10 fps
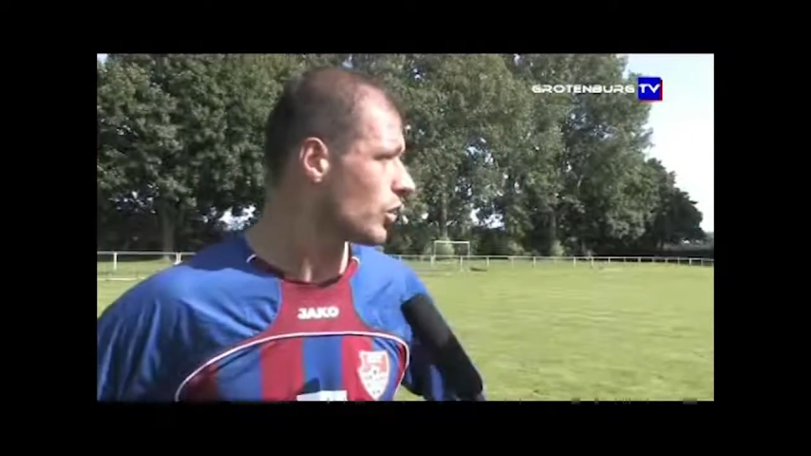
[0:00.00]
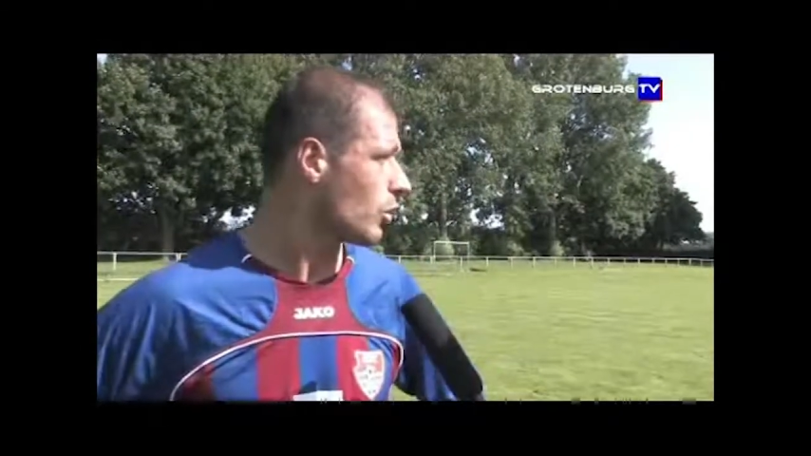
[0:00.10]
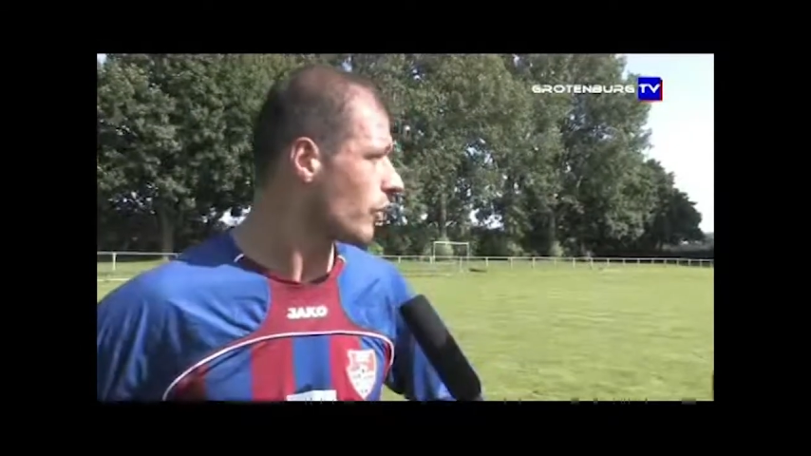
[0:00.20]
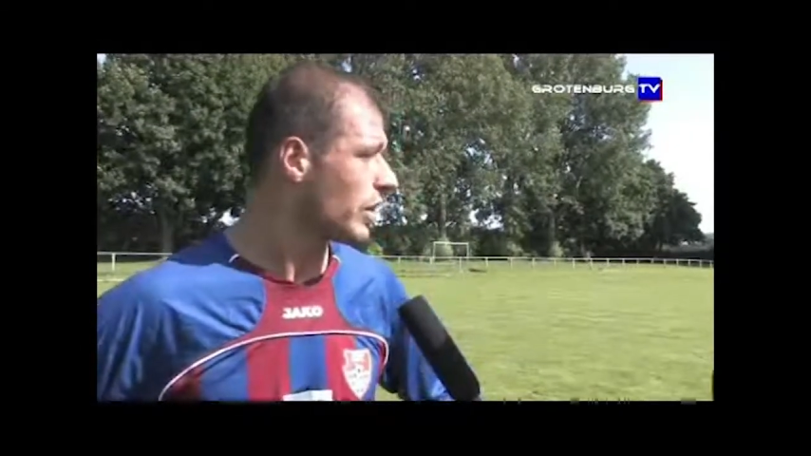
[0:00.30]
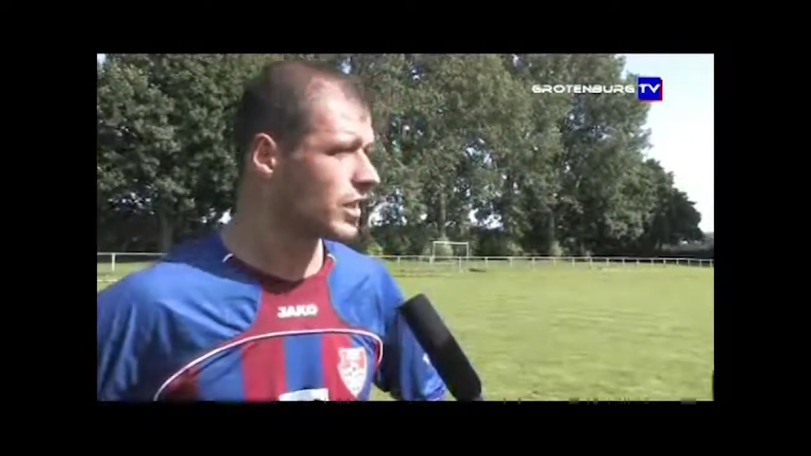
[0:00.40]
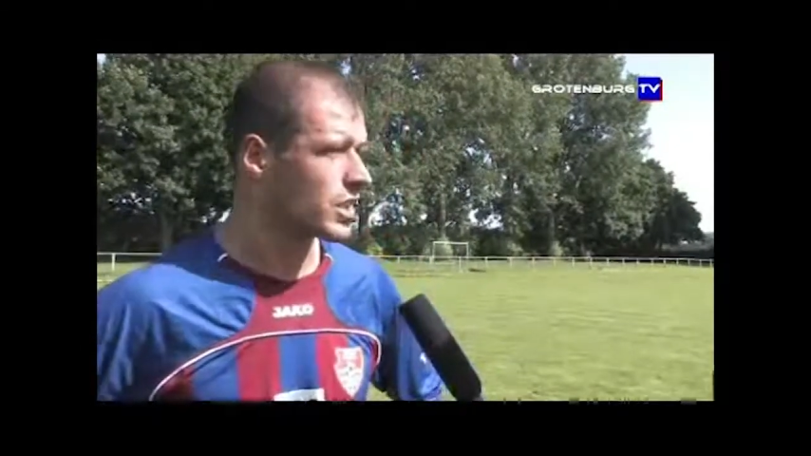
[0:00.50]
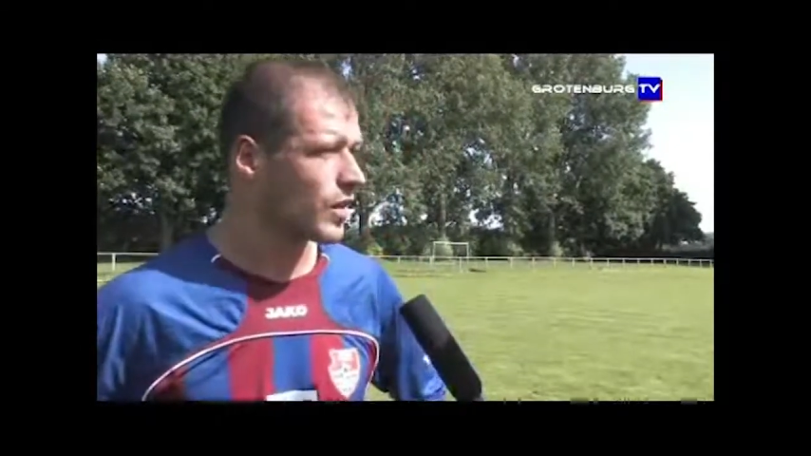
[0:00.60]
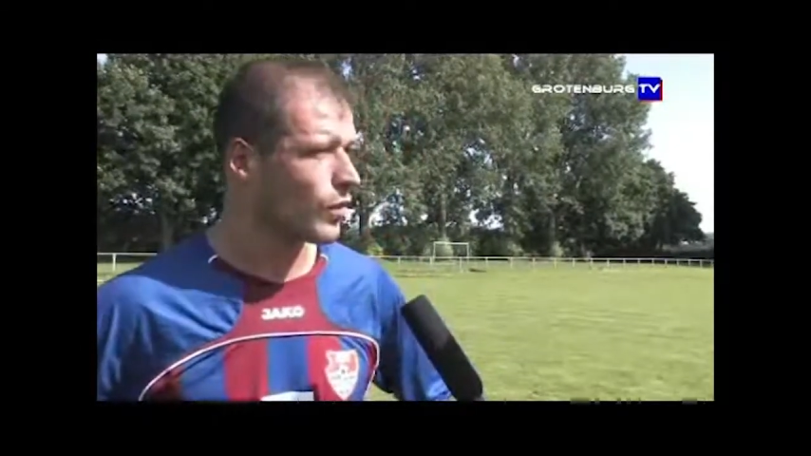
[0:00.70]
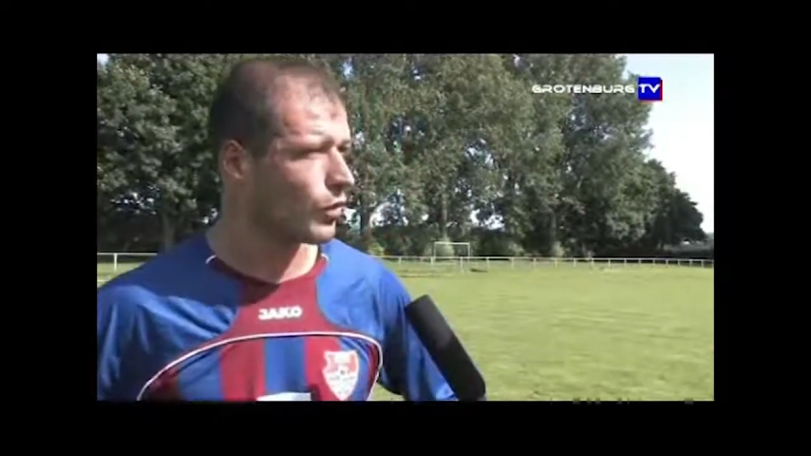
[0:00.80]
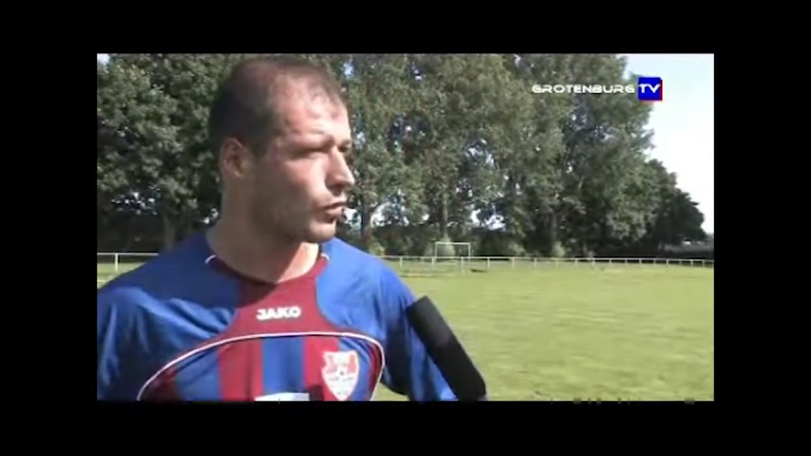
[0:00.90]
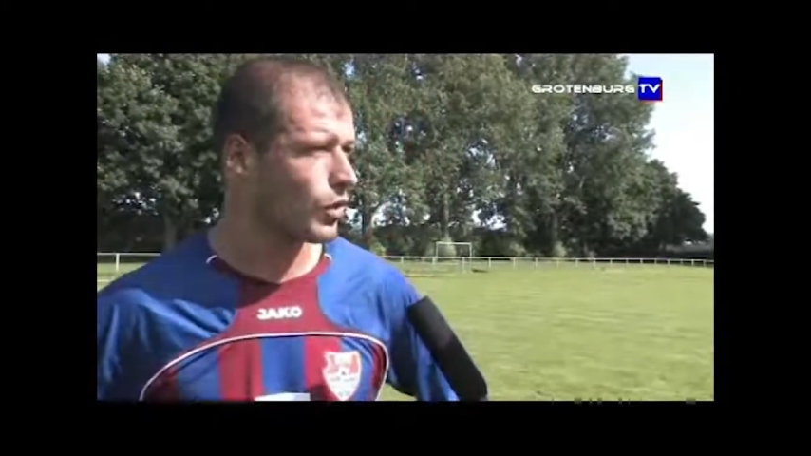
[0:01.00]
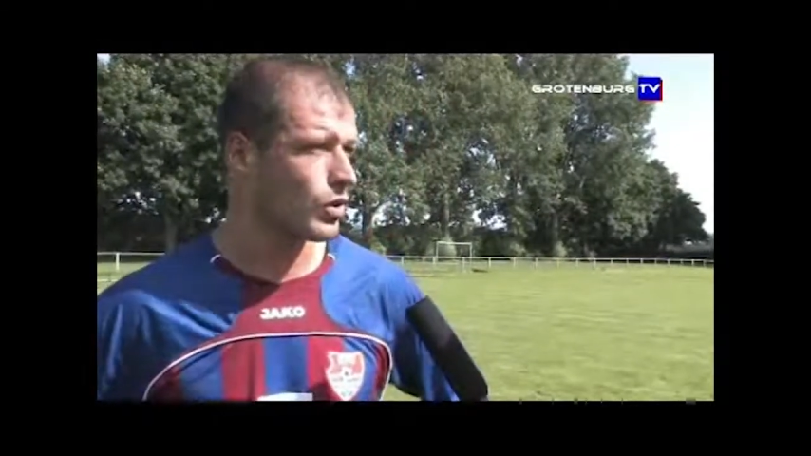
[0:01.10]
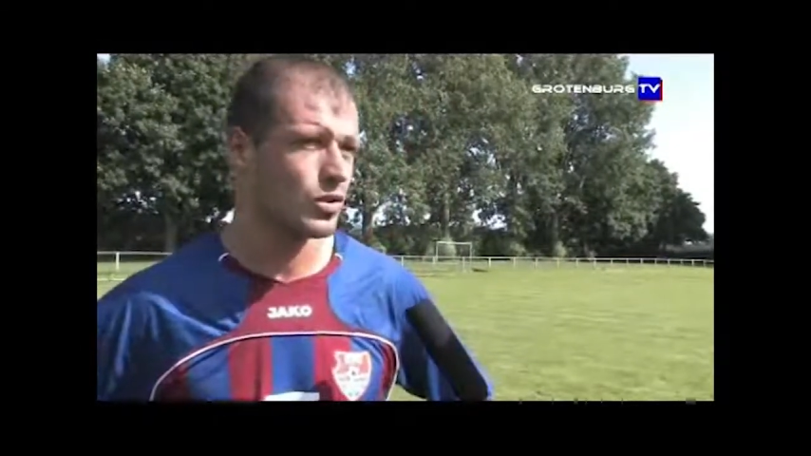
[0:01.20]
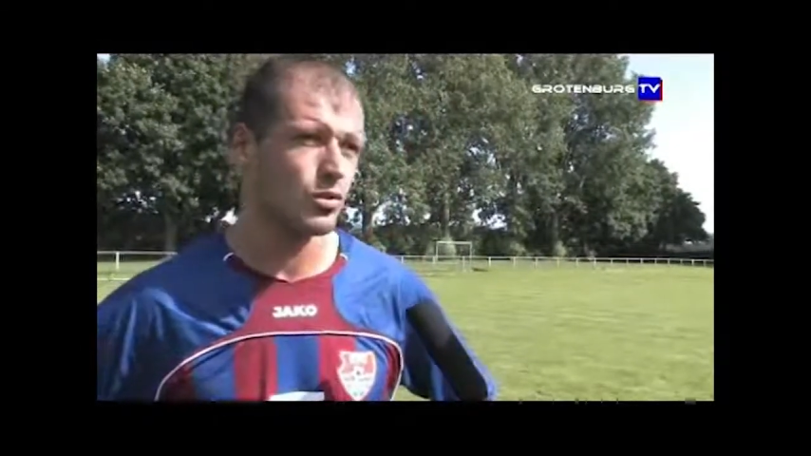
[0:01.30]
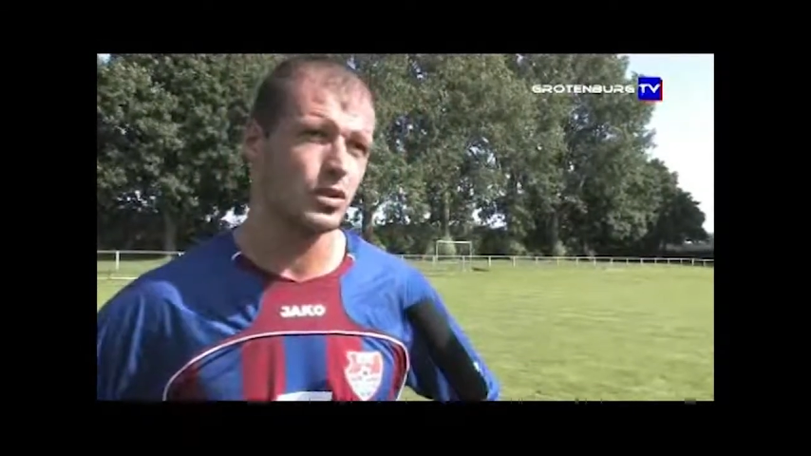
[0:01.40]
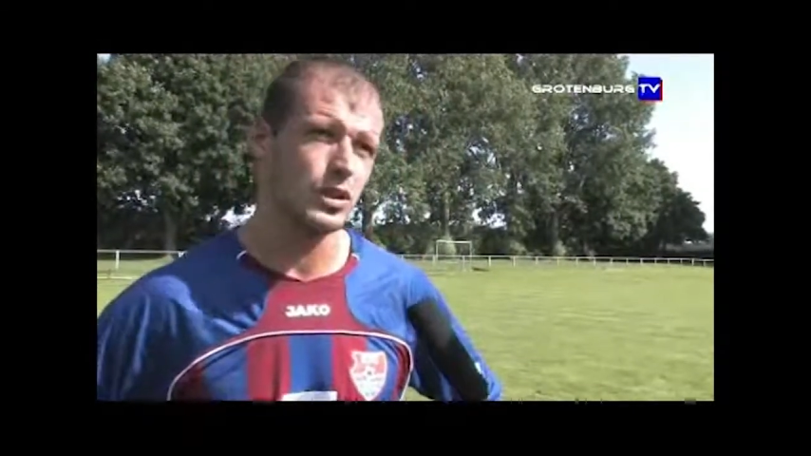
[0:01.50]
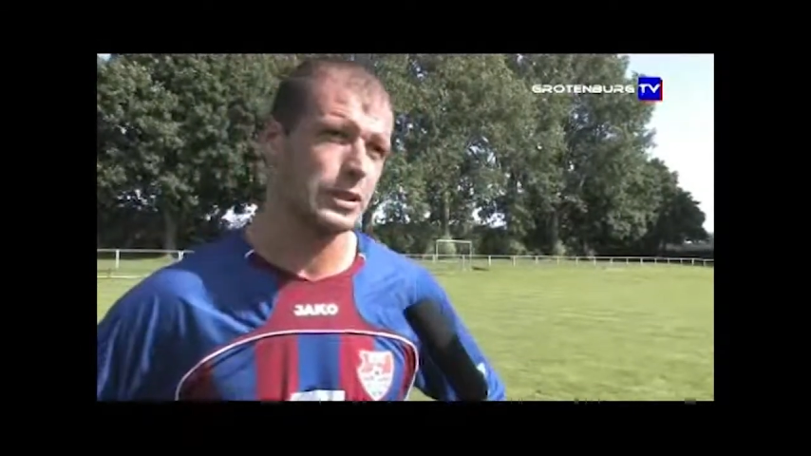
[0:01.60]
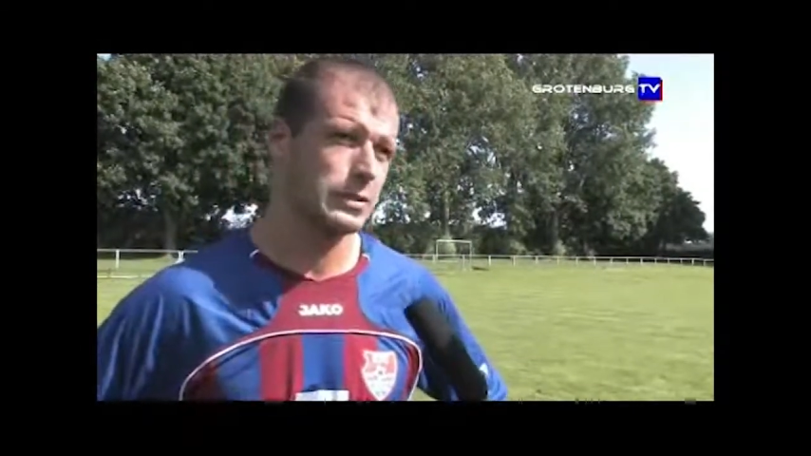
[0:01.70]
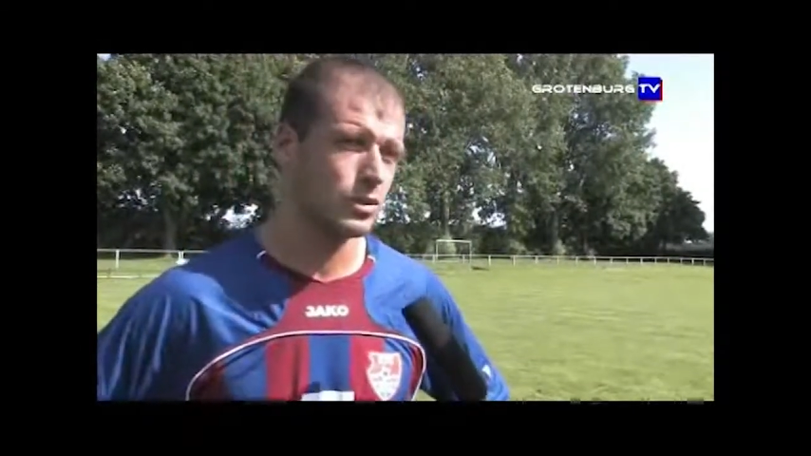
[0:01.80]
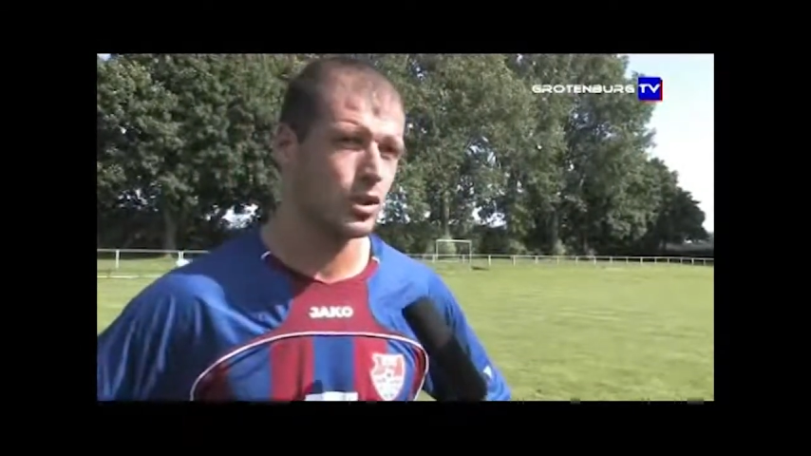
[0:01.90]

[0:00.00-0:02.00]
wir haben noch weitere zwei Wochen vor uns und äh,